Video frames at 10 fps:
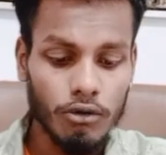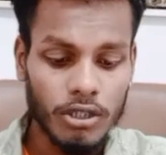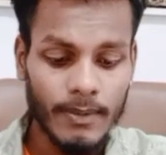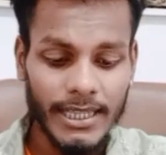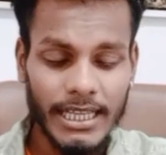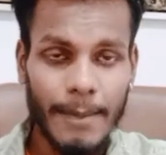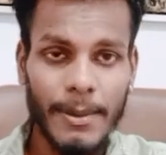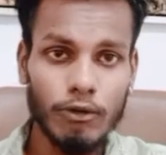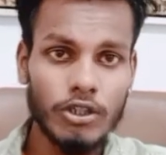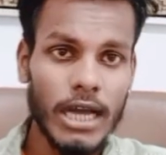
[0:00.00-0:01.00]
उसके बाद यहाँ पे
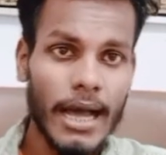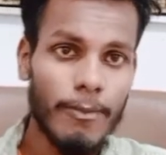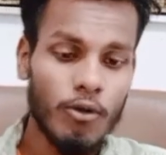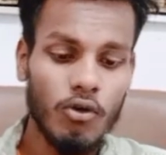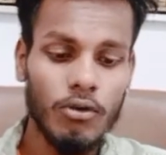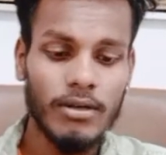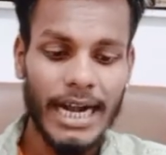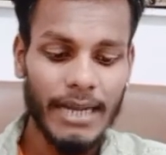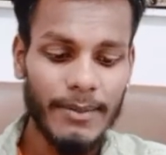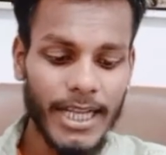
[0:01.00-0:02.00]
कुछ आपको
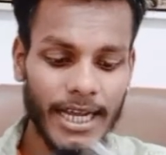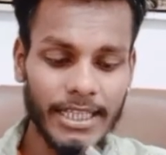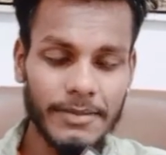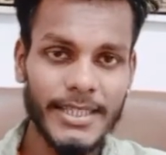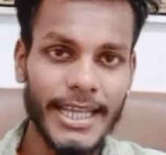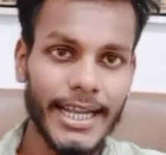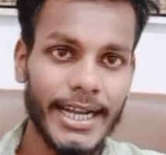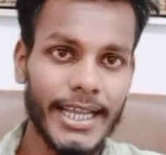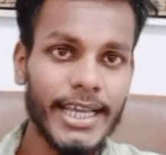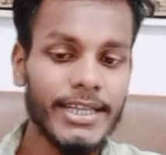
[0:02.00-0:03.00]
कार्ड मिल जाएगा इसमें देखने
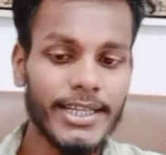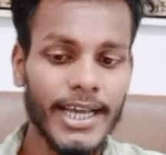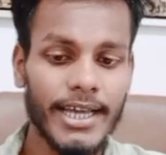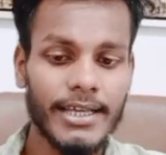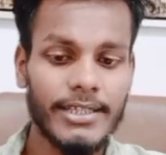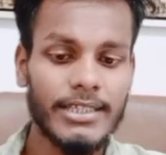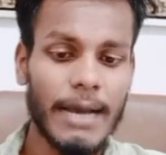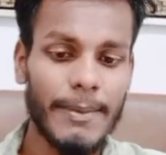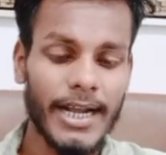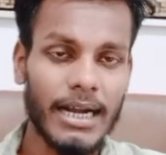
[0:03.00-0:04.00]
के लिए ठीक है
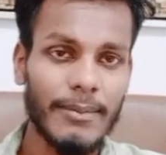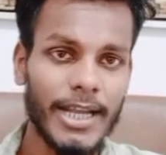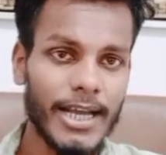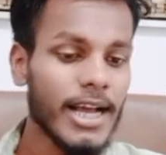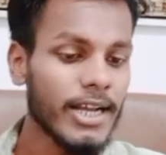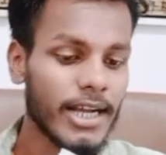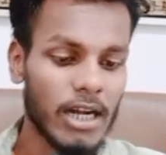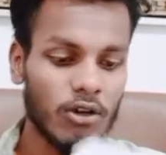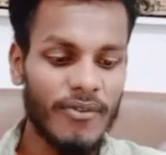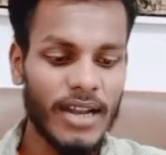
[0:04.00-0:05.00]
यहाँ पे कार्ड मिलेगा
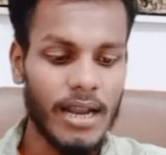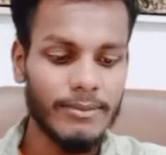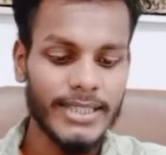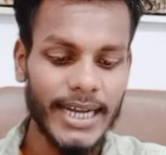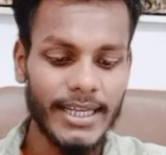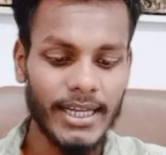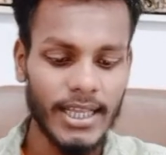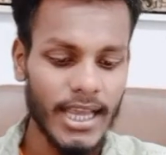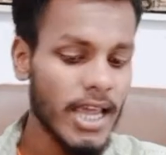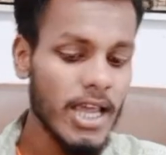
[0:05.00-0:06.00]
कार्ड को फिलहाल हम साइड
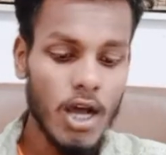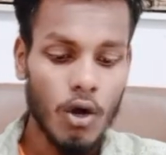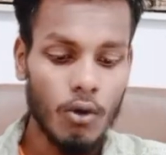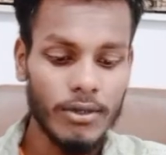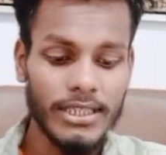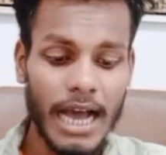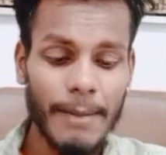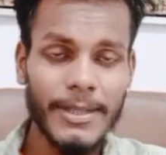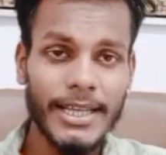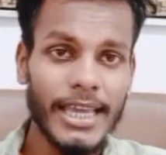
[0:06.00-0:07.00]
करते हैं और
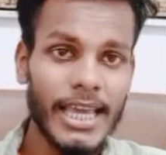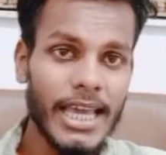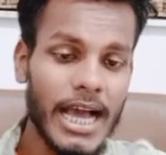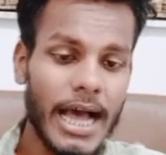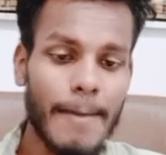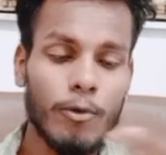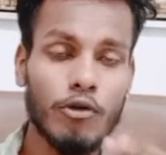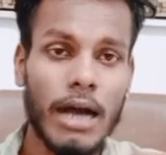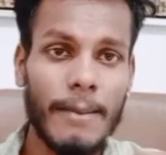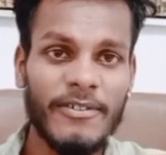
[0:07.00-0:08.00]
यहाँ पे देखिए आपको
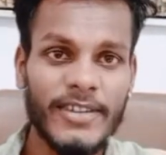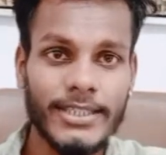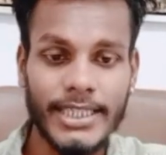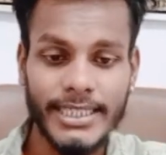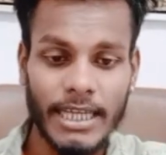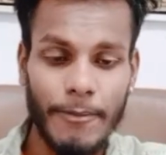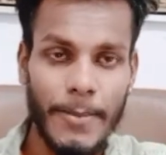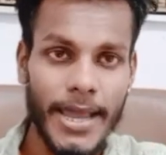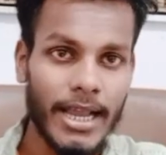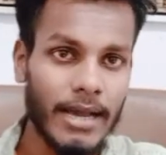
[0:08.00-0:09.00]
काफ़ी अच्छा इसका
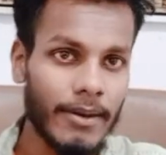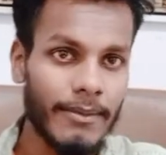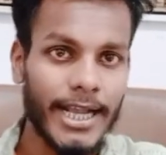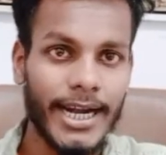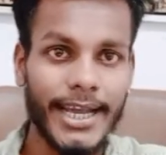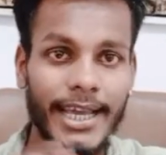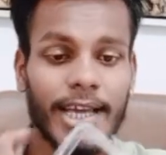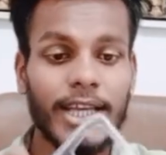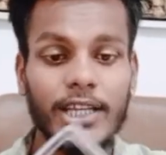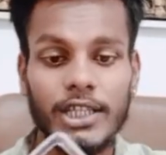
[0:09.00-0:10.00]
बैक कवर मिल जाएगा ठीक
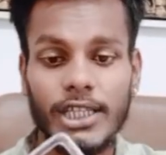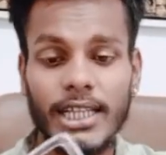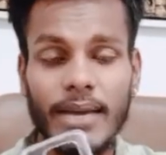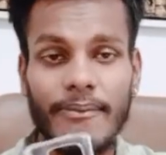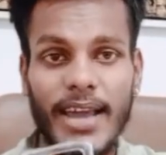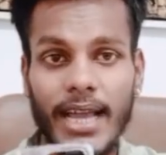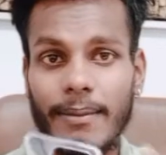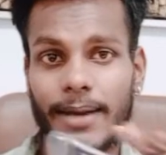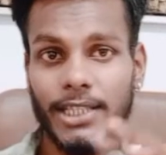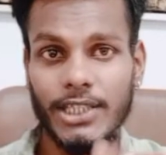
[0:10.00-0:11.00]
है ये देखिए बैक
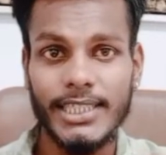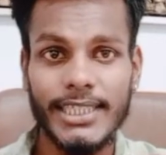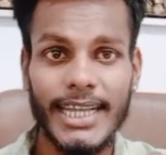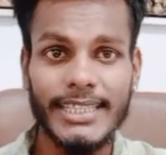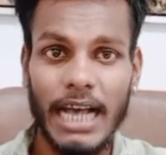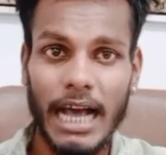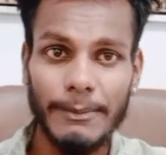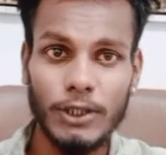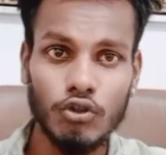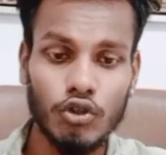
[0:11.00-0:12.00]
कवर जैसे कि
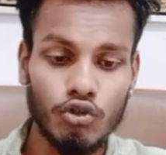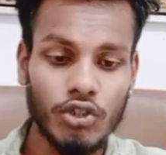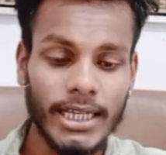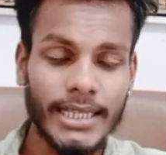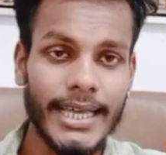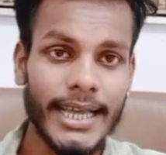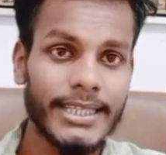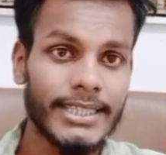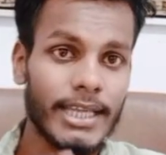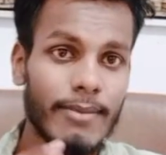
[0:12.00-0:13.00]
आप इसको यूज करना चाहेंगे
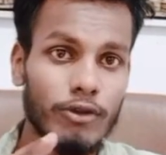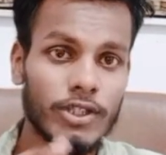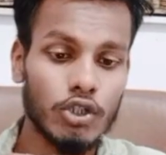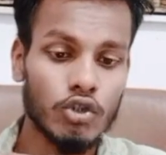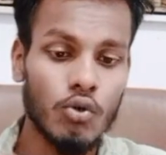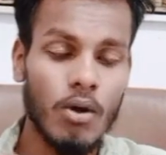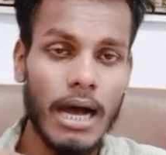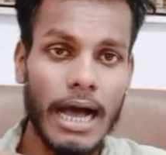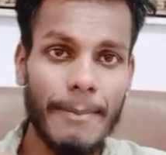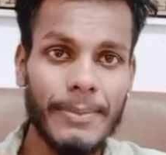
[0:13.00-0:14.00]
सेम वैसे इसको
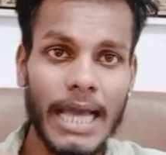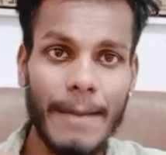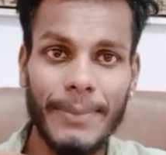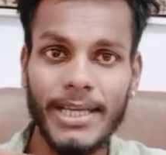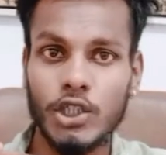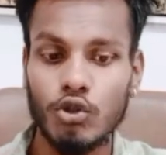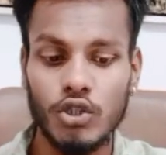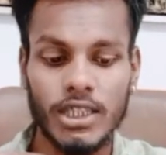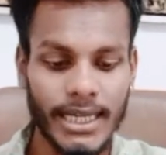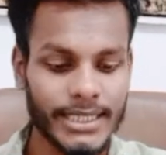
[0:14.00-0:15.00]
आप यहाँ पे
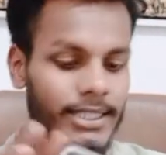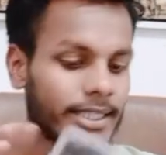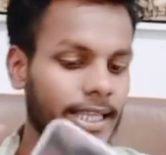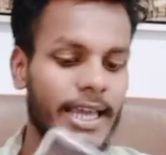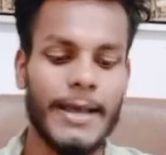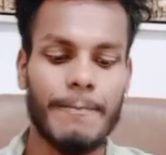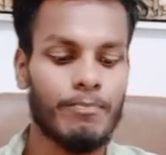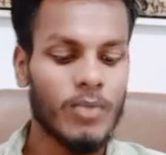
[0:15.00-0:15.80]
यूज कर सकते हैं